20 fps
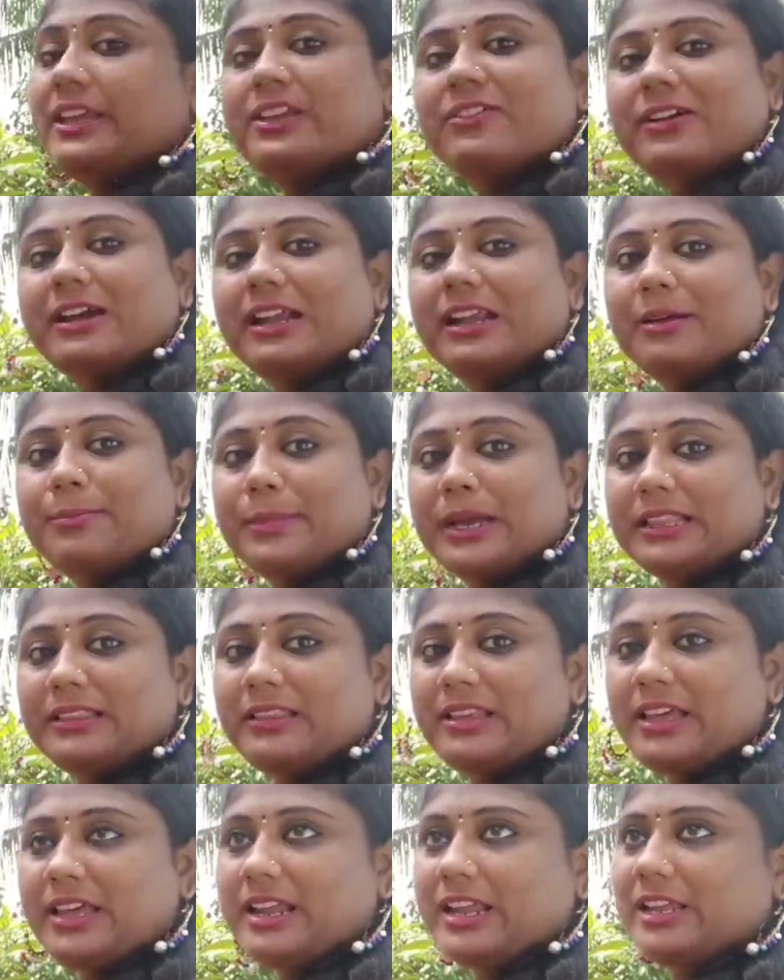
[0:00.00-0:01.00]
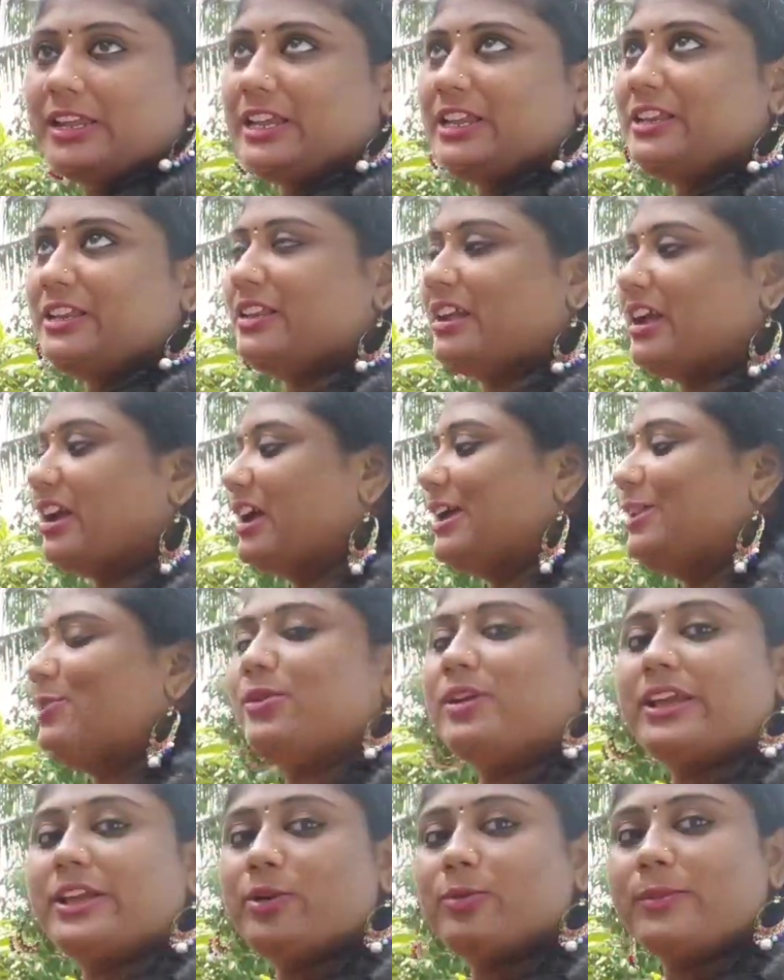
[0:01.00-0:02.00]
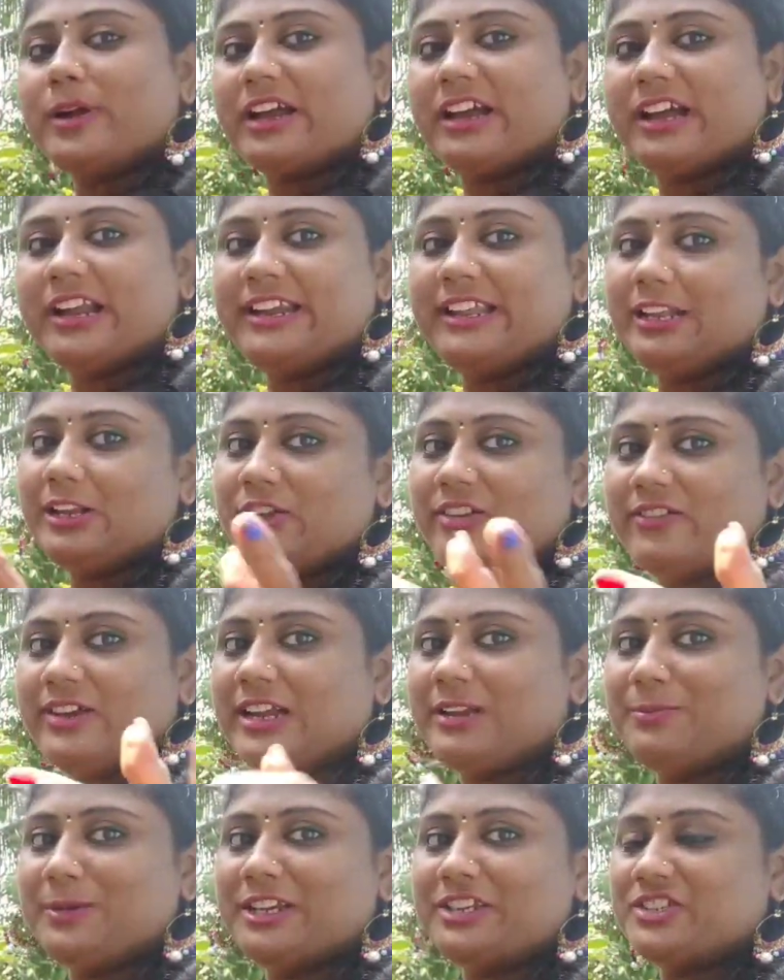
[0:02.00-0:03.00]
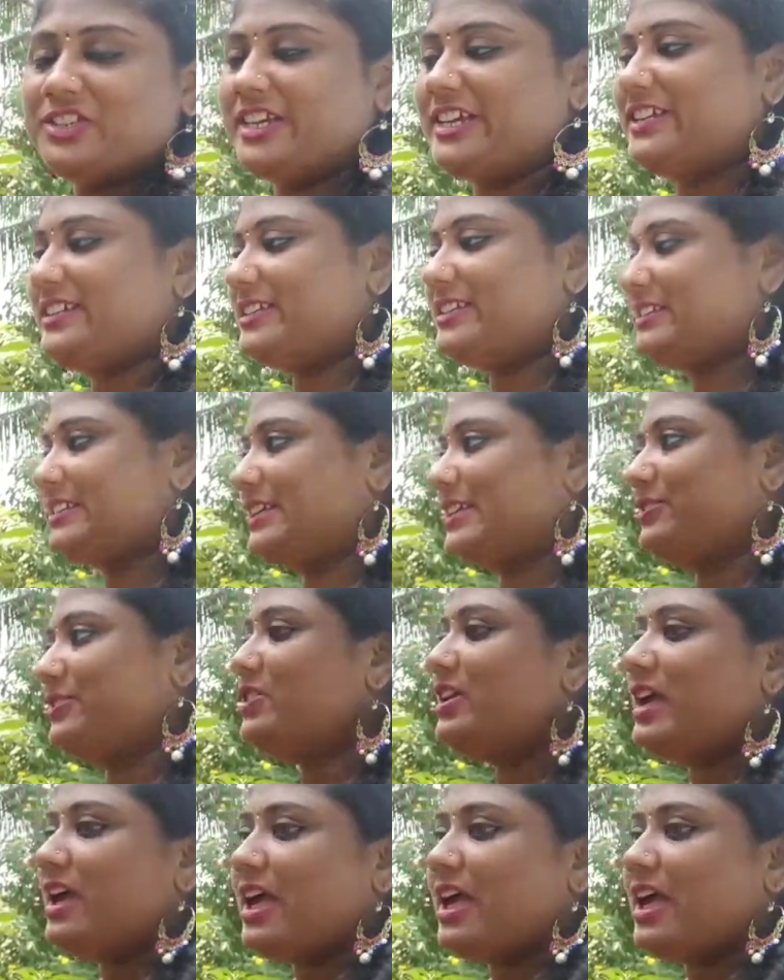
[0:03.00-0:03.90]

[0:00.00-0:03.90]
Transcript: ఇవాళ మందారాలు ఎన్ని రకాలు ఉన్నాయో మా గార్డెన్లో ఇవాళ మీకు షేర్ చేస్తాను